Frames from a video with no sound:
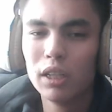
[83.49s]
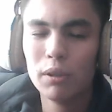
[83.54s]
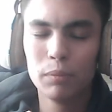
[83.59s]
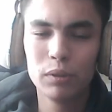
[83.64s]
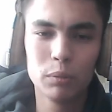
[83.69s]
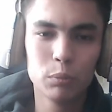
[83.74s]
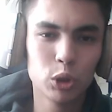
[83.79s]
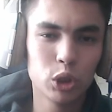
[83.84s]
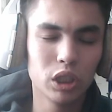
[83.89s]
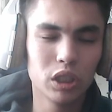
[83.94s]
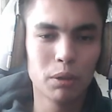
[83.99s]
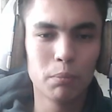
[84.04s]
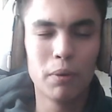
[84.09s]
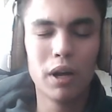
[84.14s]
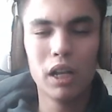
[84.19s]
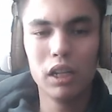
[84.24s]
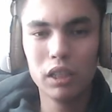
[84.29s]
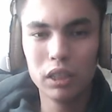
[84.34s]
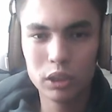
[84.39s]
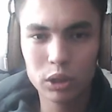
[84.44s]
потому что это
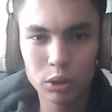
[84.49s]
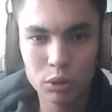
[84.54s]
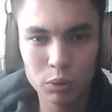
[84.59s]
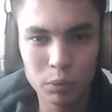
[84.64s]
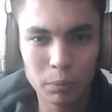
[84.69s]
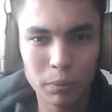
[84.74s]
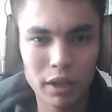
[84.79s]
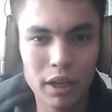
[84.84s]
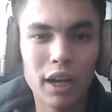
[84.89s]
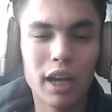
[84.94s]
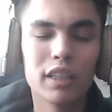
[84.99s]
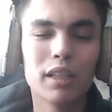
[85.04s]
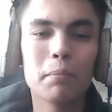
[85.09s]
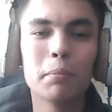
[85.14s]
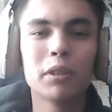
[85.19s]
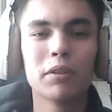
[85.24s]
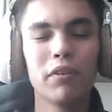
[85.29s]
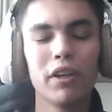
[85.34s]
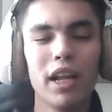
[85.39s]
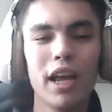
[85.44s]
малая сумма, она
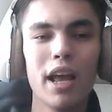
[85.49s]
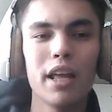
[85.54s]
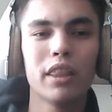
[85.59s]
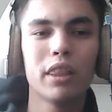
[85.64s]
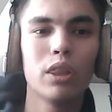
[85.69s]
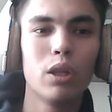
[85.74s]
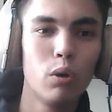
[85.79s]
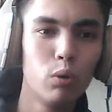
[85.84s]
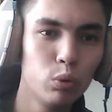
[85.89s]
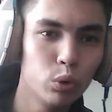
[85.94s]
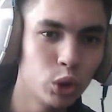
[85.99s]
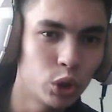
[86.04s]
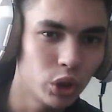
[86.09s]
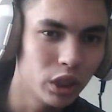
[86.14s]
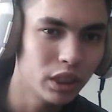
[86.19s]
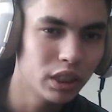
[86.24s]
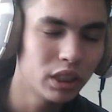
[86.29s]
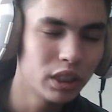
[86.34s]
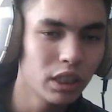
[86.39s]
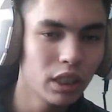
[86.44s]
позволяет
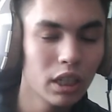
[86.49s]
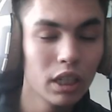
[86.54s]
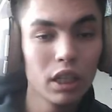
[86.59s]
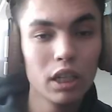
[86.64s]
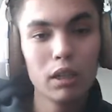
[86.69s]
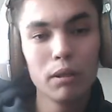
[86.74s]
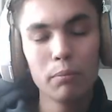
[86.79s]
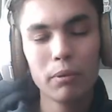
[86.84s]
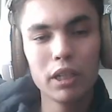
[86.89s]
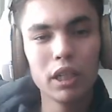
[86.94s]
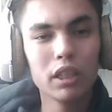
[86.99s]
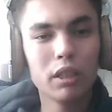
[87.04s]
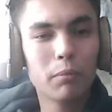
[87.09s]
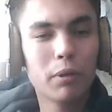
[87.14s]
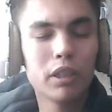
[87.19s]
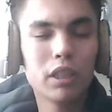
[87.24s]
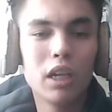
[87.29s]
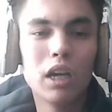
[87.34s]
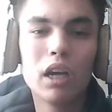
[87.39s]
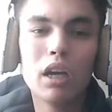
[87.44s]
научиться, при этом
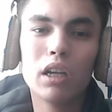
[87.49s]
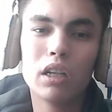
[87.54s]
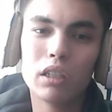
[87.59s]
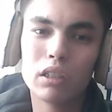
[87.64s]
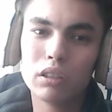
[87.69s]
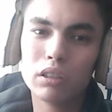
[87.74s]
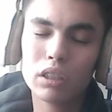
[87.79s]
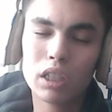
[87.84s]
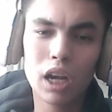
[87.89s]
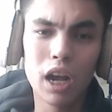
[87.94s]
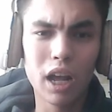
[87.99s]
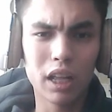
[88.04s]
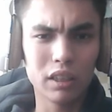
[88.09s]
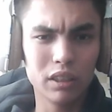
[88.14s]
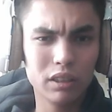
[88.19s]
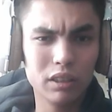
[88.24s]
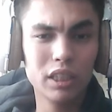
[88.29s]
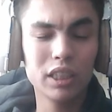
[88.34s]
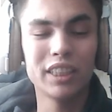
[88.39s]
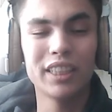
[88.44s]
она такая
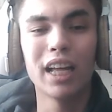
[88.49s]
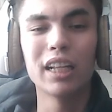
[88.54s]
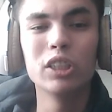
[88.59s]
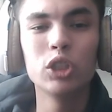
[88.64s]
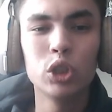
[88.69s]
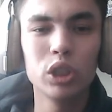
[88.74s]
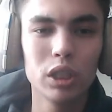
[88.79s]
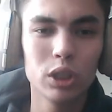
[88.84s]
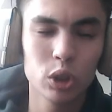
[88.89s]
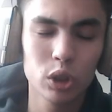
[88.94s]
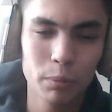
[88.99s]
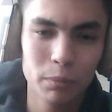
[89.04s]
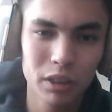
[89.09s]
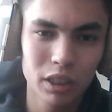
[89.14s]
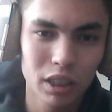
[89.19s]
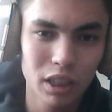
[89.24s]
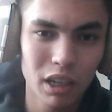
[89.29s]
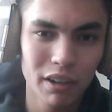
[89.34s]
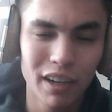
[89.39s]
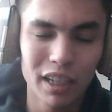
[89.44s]
достаточная, чтобы
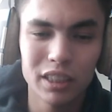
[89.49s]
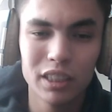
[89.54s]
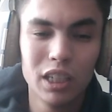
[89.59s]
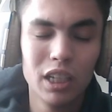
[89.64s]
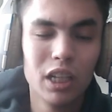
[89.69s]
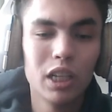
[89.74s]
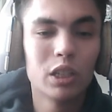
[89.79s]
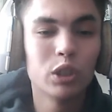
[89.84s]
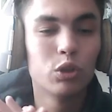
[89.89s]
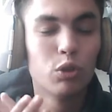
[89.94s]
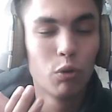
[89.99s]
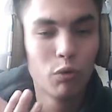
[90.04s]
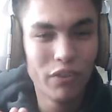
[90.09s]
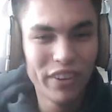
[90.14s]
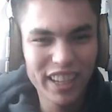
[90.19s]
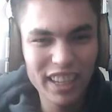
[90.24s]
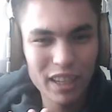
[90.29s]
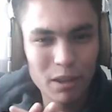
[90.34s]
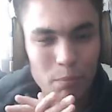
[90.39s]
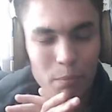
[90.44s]
торговать. Но
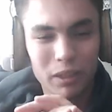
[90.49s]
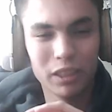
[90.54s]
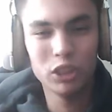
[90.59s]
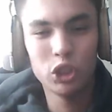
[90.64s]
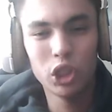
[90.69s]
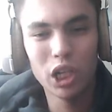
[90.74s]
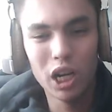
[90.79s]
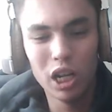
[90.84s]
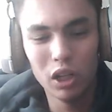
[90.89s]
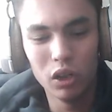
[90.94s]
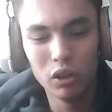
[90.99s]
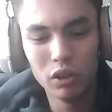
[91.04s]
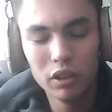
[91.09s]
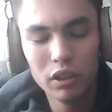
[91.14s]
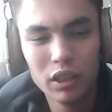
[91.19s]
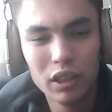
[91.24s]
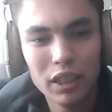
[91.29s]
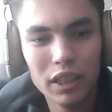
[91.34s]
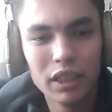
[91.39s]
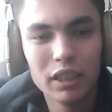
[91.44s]
вы поначалу
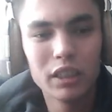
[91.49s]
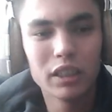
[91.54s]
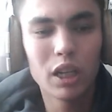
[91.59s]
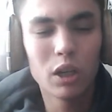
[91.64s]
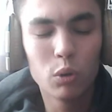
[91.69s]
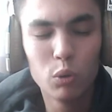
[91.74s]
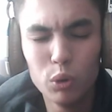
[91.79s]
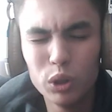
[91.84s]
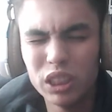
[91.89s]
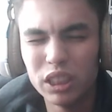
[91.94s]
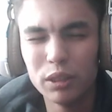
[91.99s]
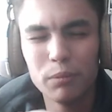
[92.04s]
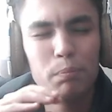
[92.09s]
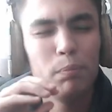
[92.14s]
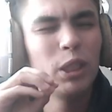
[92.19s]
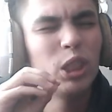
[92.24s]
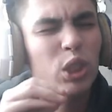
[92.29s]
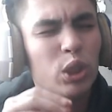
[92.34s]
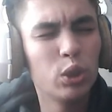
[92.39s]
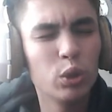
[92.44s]
торгуйте
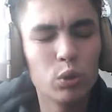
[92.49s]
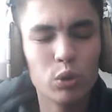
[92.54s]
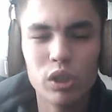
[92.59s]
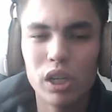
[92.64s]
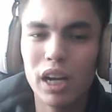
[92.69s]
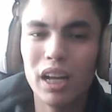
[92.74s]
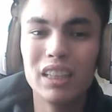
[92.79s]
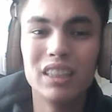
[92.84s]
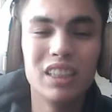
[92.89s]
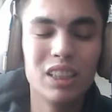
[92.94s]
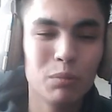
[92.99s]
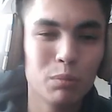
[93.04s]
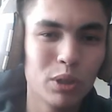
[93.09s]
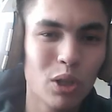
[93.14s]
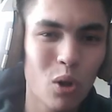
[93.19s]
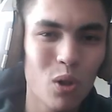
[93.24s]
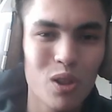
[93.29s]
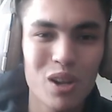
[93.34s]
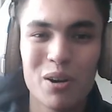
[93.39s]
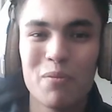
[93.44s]
5, одним
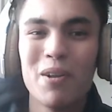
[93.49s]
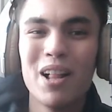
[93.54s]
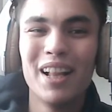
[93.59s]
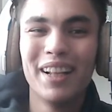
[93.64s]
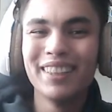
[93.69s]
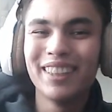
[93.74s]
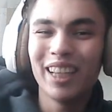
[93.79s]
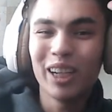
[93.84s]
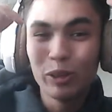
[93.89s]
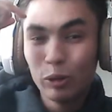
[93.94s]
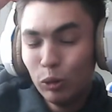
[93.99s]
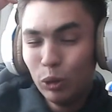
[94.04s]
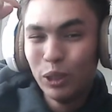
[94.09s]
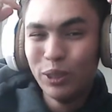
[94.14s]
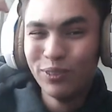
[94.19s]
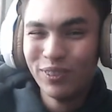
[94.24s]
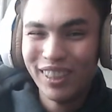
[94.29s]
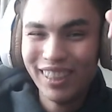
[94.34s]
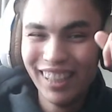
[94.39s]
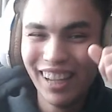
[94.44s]
долларом,
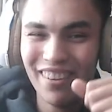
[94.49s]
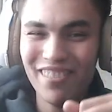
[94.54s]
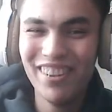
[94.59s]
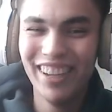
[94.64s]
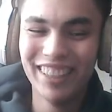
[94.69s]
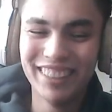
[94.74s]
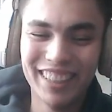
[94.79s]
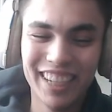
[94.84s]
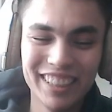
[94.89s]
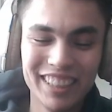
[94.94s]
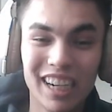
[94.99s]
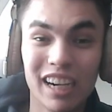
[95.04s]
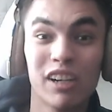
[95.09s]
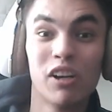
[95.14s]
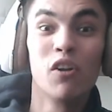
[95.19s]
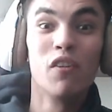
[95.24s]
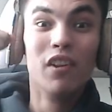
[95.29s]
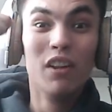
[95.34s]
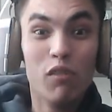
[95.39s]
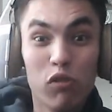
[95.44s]
торгуйте в голове, знаете, как
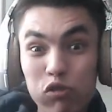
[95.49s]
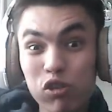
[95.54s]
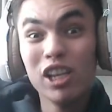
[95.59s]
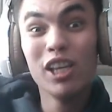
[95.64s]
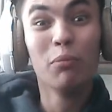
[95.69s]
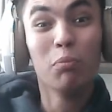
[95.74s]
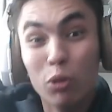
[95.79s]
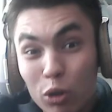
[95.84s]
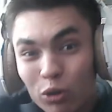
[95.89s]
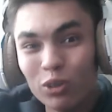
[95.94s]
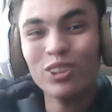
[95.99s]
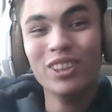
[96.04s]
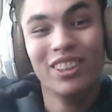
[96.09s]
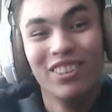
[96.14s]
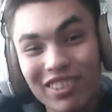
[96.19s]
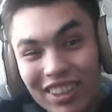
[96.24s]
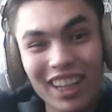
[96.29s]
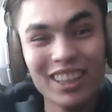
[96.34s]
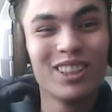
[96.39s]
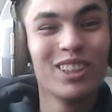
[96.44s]
флипнул
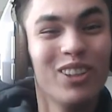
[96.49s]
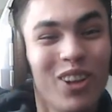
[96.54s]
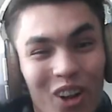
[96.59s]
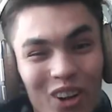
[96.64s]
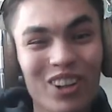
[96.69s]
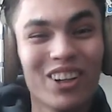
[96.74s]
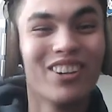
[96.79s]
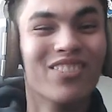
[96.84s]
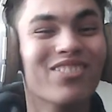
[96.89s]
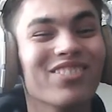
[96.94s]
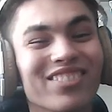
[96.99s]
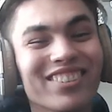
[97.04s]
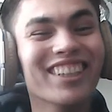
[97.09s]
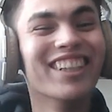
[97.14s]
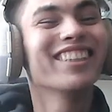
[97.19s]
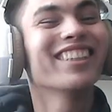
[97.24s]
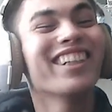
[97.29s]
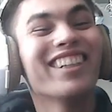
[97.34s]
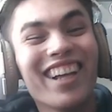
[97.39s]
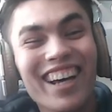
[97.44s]
12 долларов,
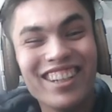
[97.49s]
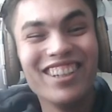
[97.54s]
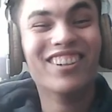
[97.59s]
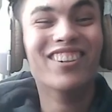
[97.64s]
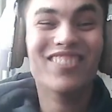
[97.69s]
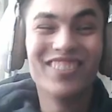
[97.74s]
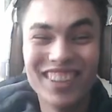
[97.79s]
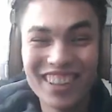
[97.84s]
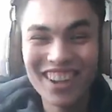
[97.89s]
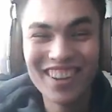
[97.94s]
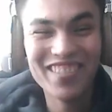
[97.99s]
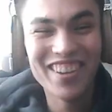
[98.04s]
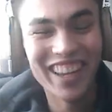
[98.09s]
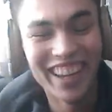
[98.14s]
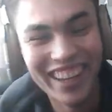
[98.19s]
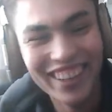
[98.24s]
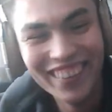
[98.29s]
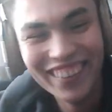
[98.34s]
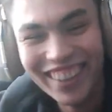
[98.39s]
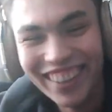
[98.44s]
досылаю в
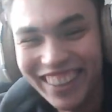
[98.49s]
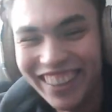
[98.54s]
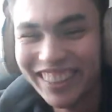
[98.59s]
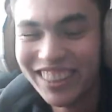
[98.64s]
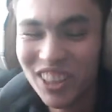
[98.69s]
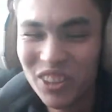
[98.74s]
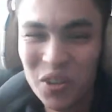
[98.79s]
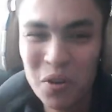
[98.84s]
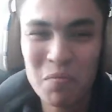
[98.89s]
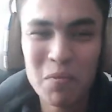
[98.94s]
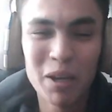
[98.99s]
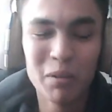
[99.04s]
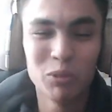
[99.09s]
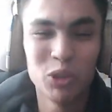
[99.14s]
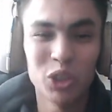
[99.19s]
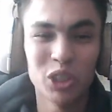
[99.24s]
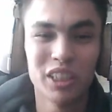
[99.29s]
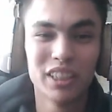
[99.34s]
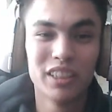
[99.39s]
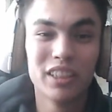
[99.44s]
голове, есть такой
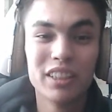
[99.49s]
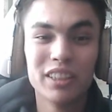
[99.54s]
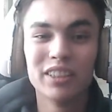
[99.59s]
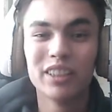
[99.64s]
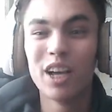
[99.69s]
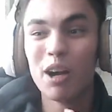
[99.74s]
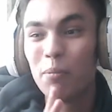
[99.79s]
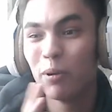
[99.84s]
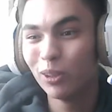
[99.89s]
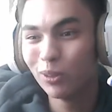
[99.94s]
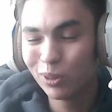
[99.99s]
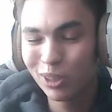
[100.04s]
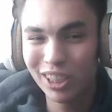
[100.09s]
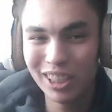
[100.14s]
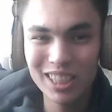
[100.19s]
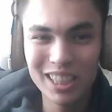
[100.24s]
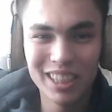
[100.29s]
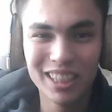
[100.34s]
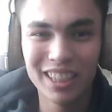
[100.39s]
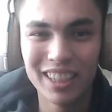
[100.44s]
мемчик. Да, поэтому
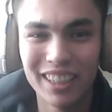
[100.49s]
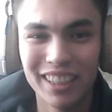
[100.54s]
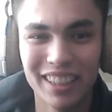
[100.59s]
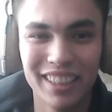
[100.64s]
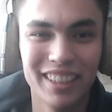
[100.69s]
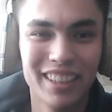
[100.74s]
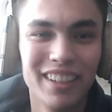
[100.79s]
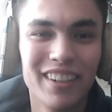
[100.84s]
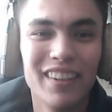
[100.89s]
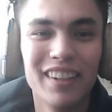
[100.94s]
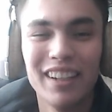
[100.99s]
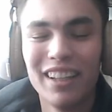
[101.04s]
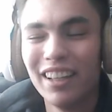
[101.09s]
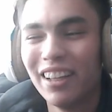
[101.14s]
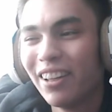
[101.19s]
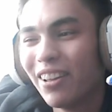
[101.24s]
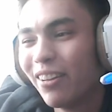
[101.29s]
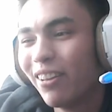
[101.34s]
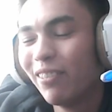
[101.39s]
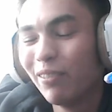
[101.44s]
заходите
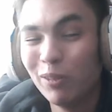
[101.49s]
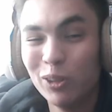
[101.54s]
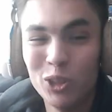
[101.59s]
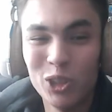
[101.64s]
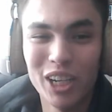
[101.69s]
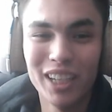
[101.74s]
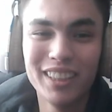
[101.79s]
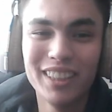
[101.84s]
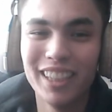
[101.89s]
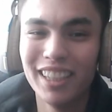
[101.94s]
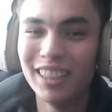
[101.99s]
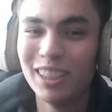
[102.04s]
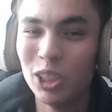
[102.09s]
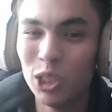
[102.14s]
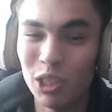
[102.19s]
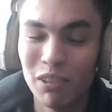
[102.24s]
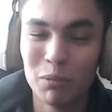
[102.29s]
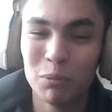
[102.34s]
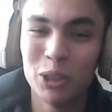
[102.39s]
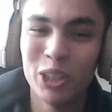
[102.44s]
в мой чат, я если
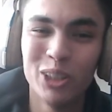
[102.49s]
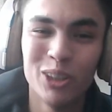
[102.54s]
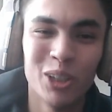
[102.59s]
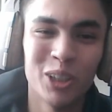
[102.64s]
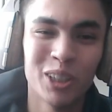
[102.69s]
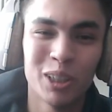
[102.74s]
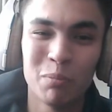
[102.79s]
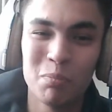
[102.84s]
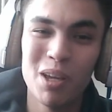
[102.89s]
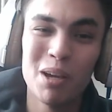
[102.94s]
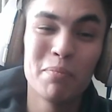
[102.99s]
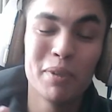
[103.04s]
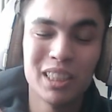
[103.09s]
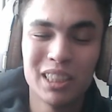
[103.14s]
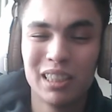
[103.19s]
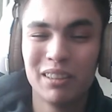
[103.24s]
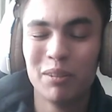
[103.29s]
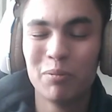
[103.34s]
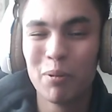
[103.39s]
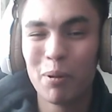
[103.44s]
что вам скину этот мем,
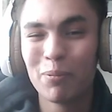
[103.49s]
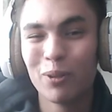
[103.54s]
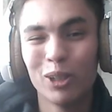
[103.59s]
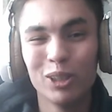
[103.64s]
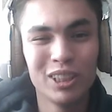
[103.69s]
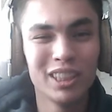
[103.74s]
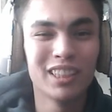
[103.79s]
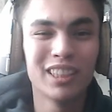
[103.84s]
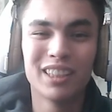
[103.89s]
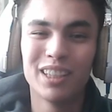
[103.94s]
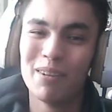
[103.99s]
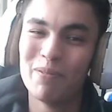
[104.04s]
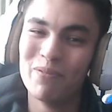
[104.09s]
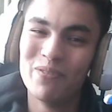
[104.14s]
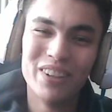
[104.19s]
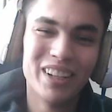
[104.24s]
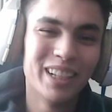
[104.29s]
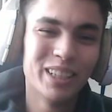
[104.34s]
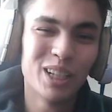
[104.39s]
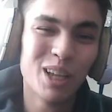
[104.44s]
если вы попросите, там,
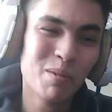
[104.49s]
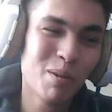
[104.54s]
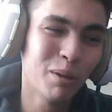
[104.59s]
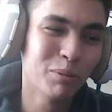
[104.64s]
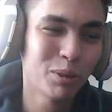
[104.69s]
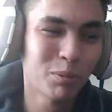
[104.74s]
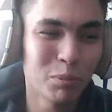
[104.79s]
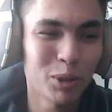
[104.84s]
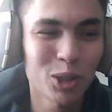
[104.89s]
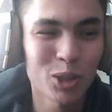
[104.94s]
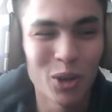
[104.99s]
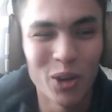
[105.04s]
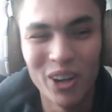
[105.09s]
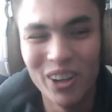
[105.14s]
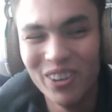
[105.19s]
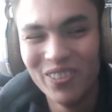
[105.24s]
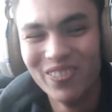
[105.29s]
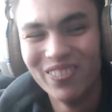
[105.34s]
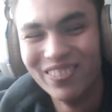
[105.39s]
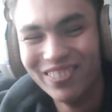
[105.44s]
на мем смешной.
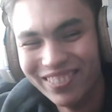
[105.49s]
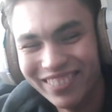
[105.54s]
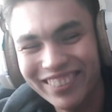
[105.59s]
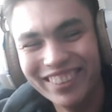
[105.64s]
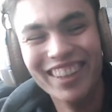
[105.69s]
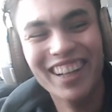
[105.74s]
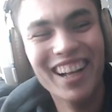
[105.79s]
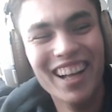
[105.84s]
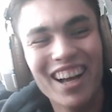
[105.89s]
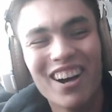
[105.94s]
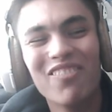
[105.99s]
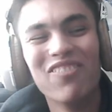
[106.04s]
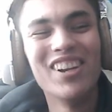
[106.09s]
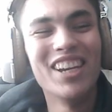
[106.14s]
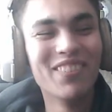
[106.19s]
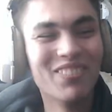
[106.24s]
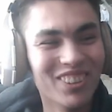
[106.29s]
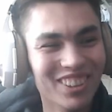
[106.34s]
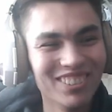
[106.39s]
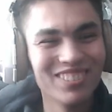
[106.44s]

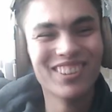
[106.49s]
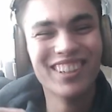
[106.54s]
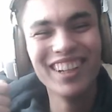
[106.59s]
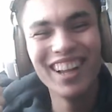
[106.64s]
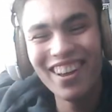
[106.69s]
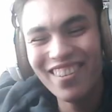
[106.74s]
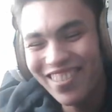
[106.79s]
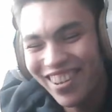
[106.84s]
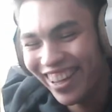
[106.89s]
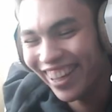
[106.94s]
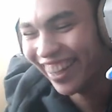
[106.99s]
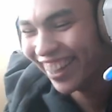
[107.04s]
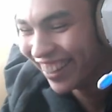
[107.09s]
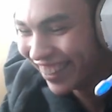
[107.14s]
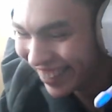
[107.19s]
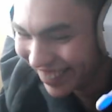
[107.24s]
Флипнул в голове.